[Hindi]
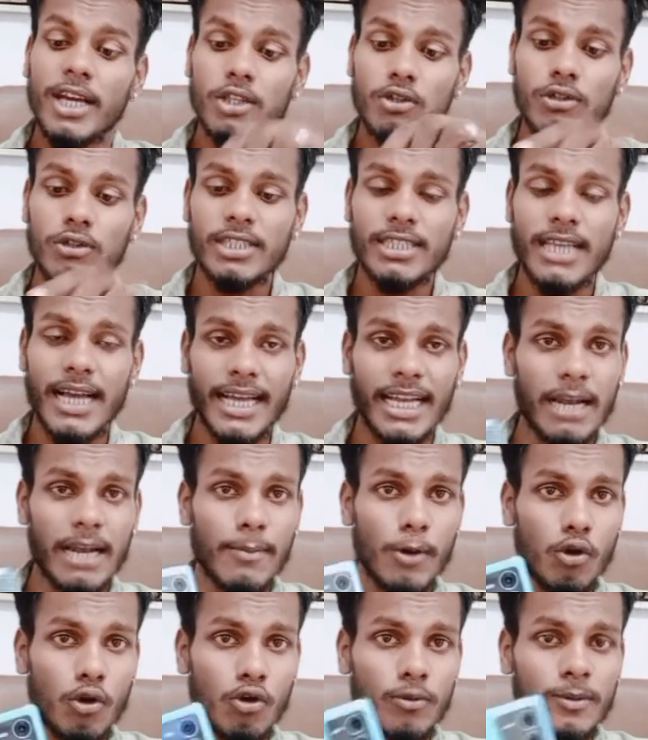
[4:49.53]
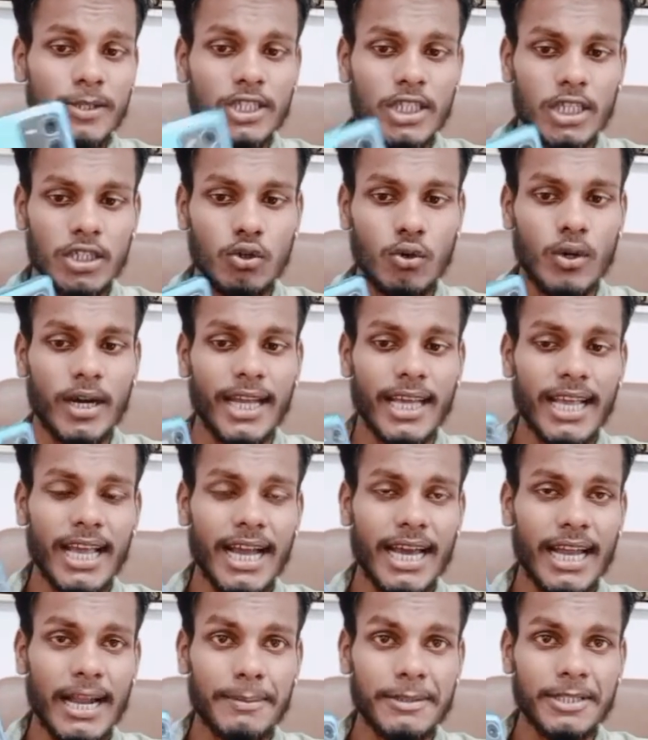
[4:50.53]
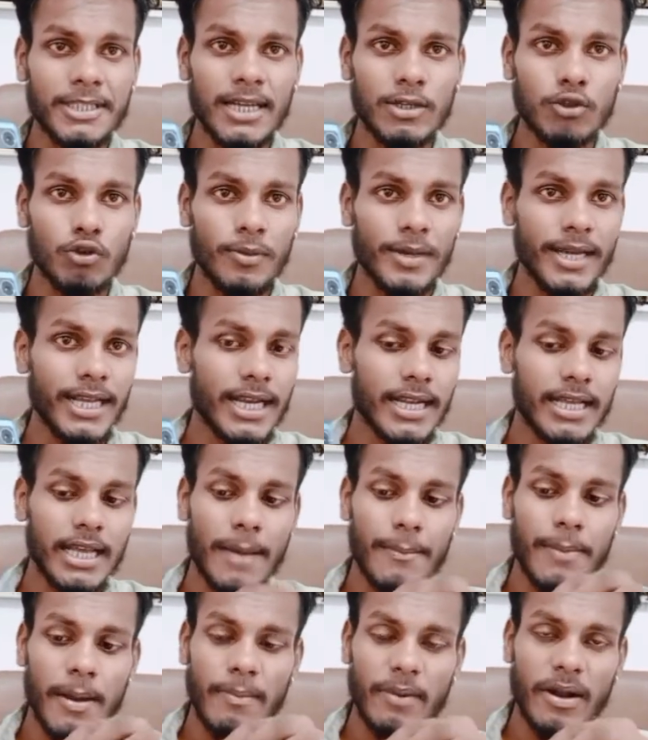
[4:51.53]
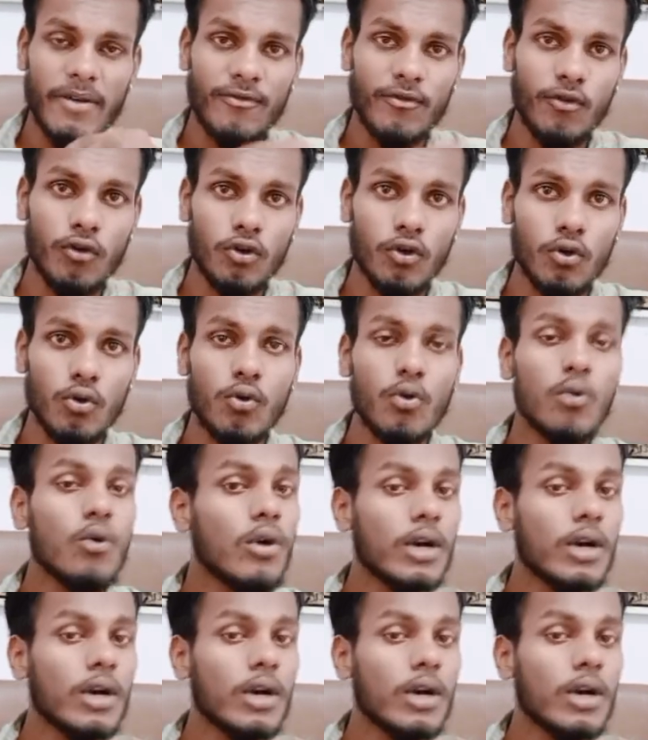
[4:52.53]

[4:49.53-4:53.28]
तो इसका कलर बिल्कुल भी चेंज होगा ठीक है अगर आप इसका जो भी कलर यहाँ पे अपना फोटो